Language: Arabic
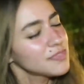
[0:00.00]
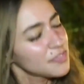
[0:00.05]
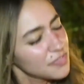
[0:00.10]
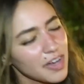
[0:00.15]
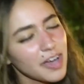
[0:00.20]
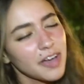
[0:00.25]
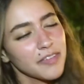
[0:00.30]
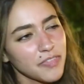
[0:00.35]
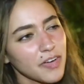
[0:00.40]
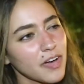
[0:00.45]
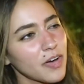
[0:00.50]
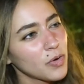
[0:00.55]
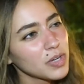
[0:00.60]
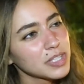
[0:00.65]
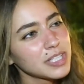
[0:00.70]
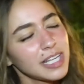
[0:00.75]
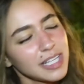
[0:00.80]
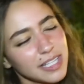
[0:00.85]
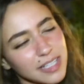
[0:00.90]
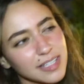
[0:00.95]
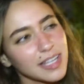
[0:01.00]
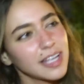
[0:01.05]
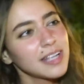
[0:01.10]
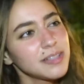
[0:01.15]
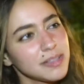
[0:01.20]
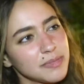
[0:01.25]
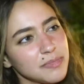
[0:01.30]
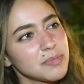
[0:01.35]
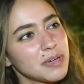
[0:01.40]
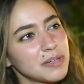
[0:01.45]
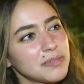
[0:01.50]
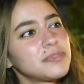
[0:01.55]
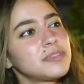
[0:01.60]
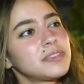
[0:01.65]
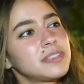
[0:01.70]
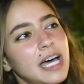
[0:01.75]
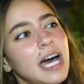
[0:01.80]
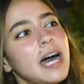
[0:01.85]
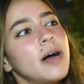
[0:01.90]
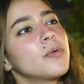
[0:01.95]
فهو ده ده اللي بيبقى في
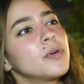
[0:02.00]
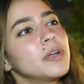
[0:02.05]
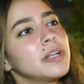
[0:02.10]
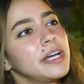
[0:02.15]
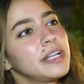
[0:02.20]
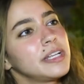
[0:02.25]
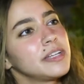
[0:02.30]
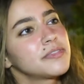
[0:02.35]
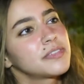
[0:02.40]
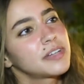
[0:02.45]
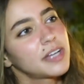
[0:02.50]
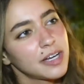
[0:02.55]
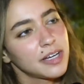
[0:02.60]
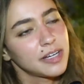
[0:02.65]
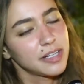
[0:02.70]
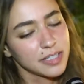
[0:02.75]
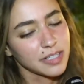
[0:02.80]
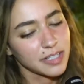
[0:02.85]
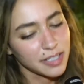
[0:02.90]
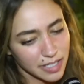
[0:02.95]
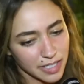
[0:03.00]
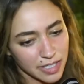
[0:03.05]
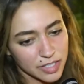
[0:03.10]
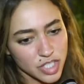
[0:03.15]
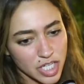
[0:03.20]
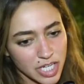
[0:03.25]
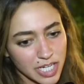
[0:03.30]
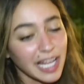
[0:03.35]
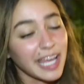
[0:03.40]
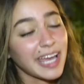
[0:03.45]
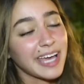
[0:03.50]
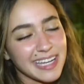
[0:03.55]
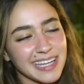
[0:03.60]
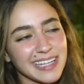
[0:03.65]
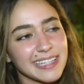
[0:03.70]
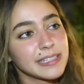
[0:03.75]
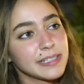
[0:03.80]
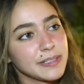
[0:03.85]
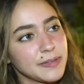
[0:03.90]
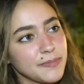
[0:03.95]
التحول يعني كشكل خارجي